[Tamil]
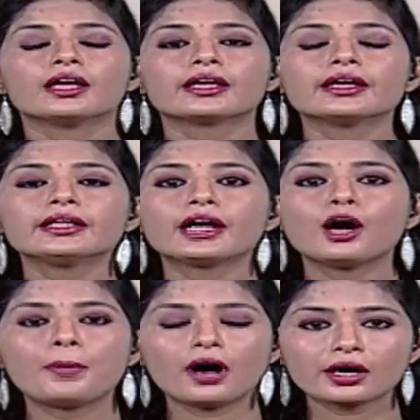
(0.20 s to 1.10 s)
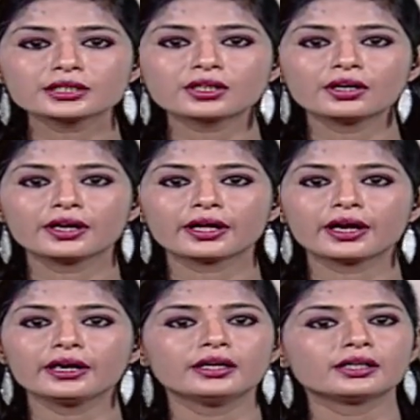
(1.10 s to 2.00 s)
இந்தியா பாகிஸ்தான்
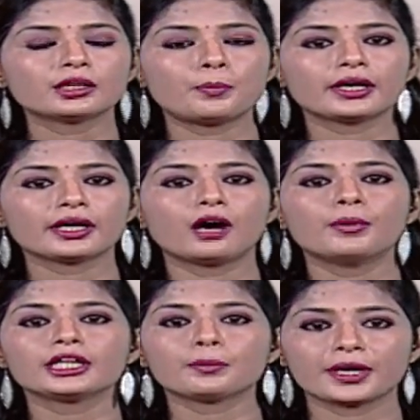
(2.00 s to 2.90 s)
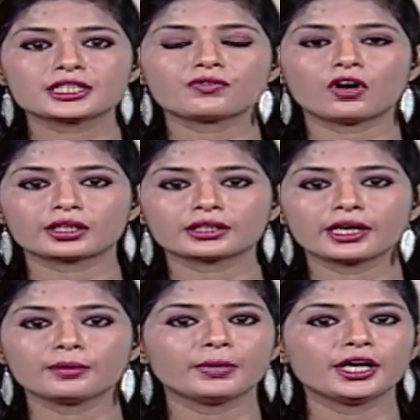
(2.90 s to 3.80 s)
இடையே நிறுத்தப்பட்ட அமைதி
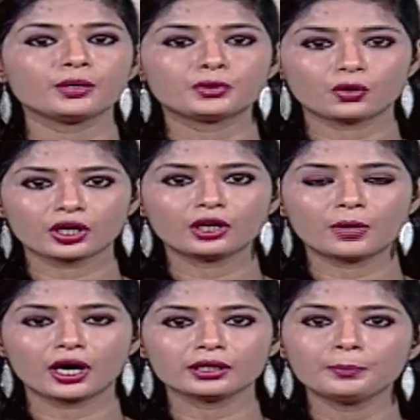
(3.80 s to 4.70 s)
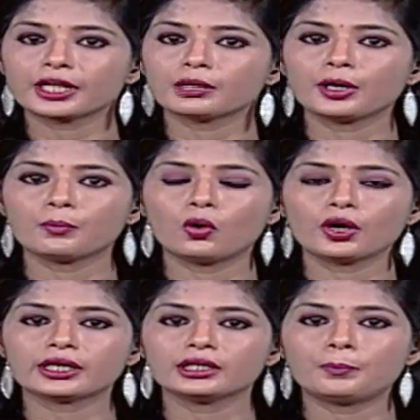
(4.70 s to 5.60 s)
பேச்சுவார்த்தையை மீண்டும் தொடங்குமாறு பிரதமர்
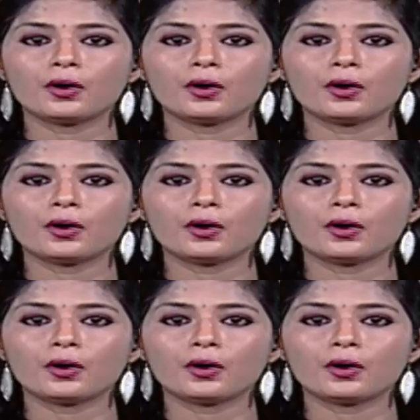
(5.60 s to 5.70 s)
மோடிக்கு